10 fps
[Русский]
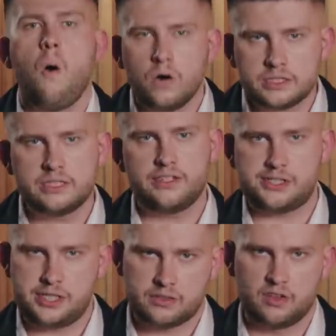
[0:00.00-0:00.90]
Он
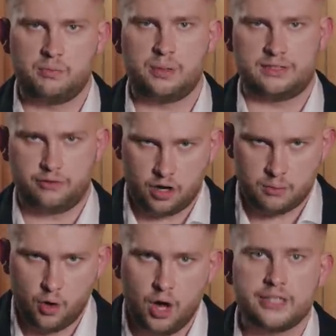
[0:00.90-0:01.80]
инвестировал в
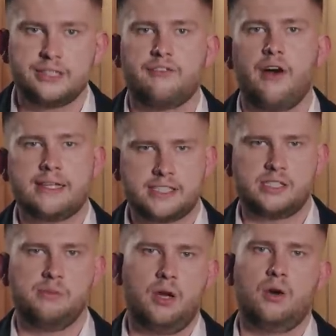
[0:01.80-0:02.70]
платформу
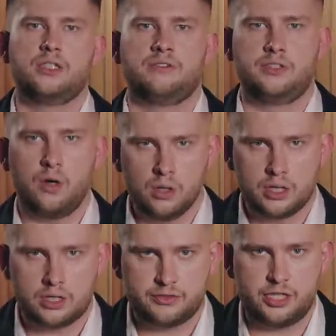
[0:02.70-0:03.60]
20 миллионов
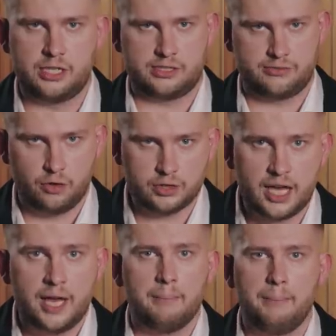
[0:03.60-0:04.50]
долларов через
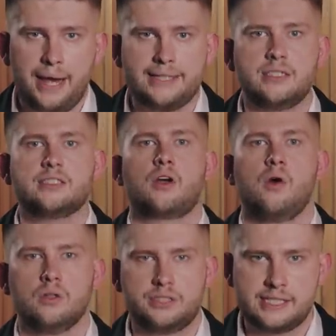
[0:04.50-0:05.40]
фонд Betis
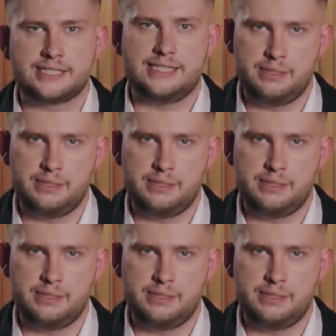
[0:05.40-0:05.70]
Holdings